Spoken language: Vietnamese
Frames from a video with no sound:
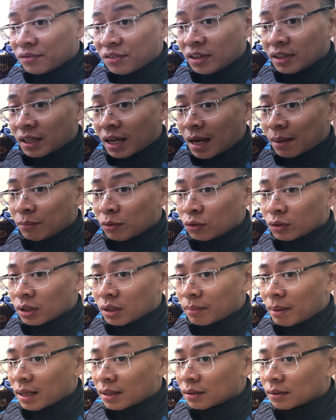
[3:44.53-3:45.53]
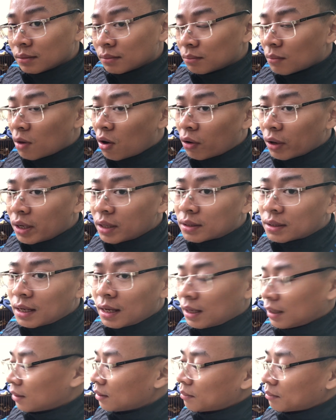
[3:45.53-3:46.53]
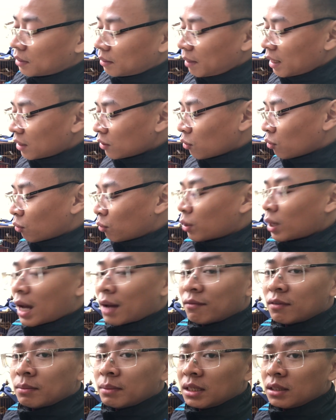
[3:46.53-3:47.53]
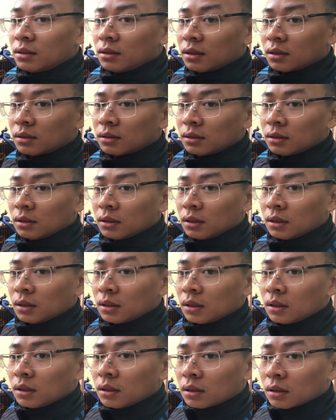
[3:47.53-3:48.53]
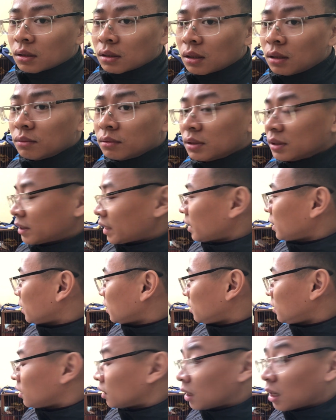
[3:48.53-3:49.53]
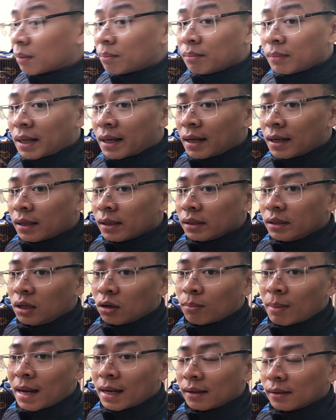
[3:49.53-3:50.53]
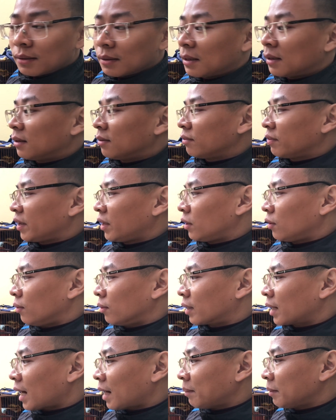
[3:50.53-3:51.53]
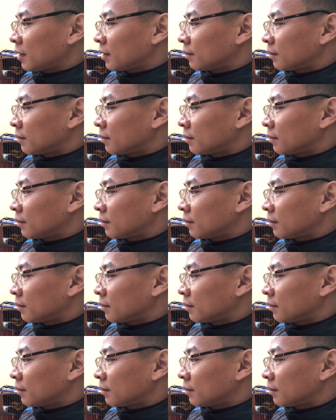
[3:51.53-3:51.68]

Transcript: phân cám rồi thì các bác bỏ hết ra, các bác đổ cám vào bình thường. Không, tránh cái trường hợp mà nhiều bác về đổi cám